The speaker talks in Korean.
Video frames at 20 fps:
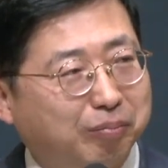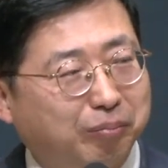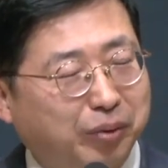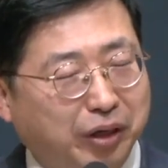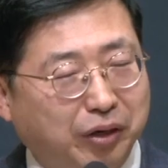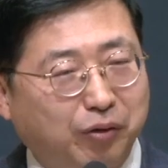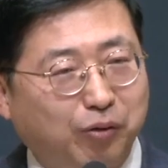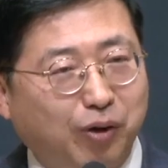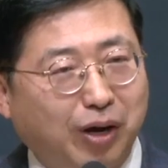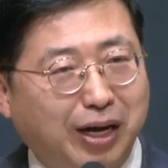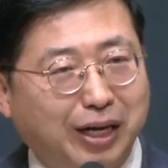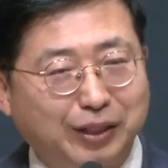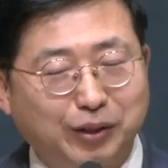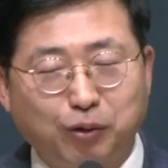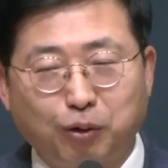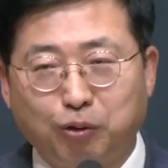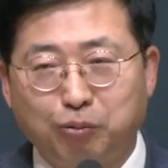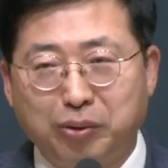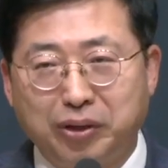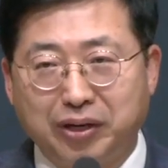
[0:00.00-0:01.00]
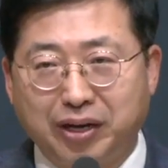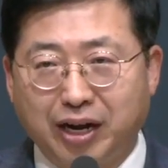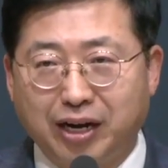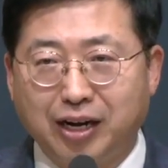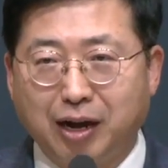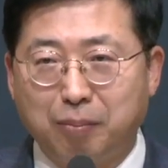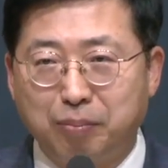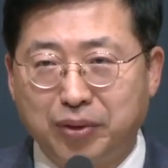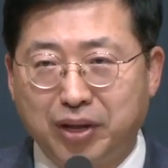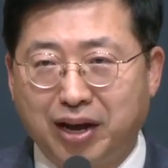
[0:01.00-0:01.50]
빛과 소금의 역할을
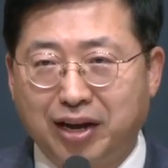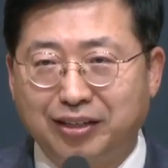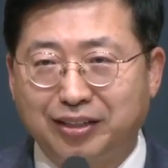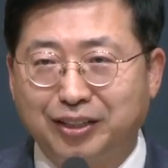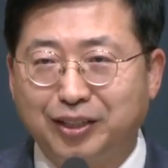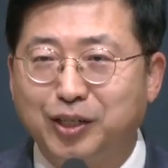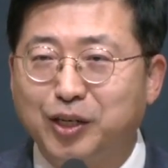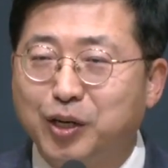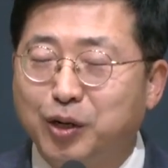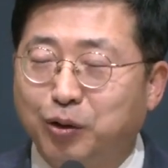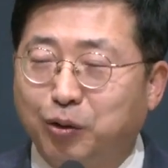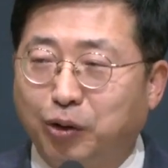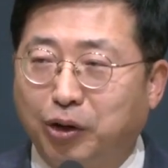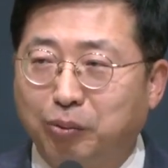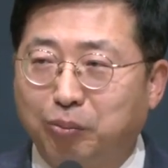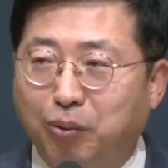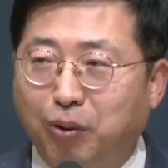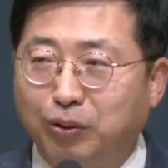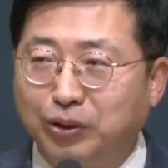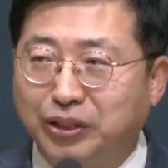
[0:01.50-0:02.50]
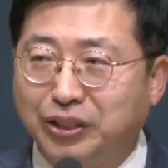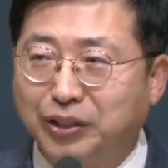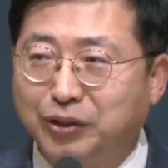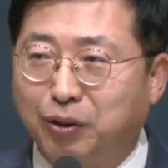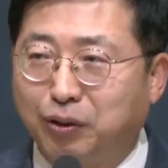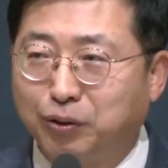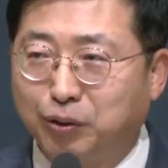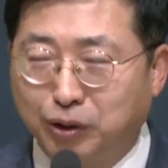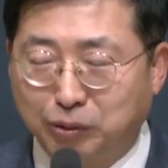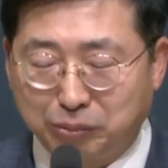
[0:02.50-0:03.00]
감당하는 우리 모든
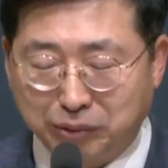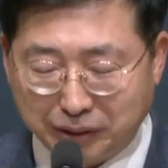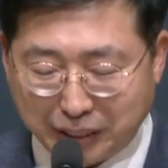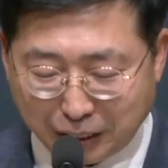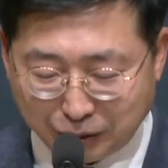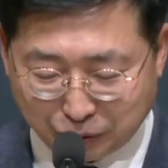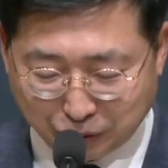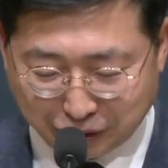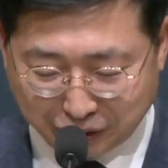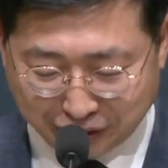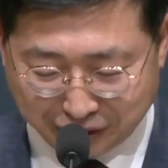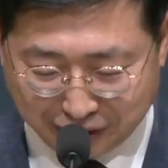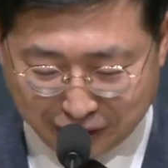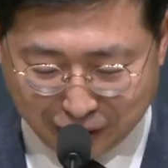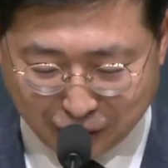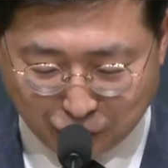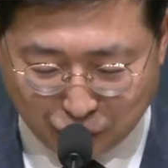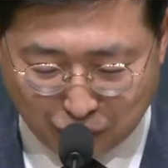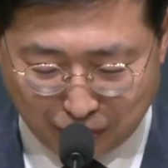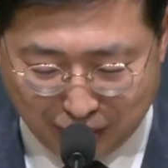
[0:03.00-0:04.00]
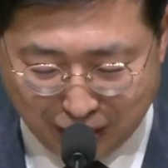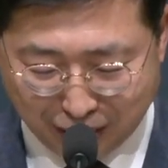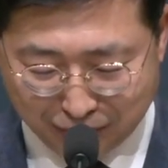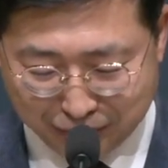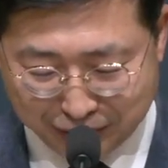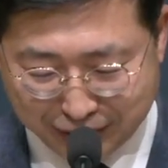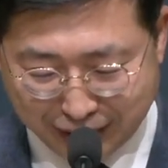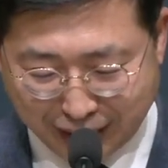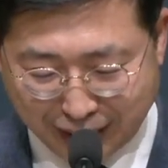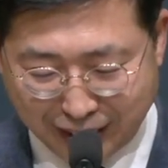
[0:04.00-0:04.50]
성도님들 될 수 있기를
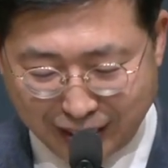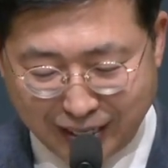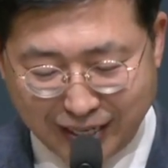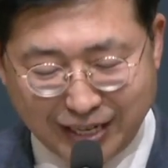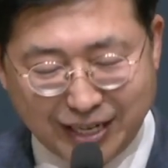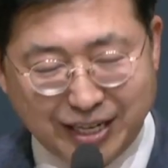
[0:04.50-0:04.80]
소망합니다.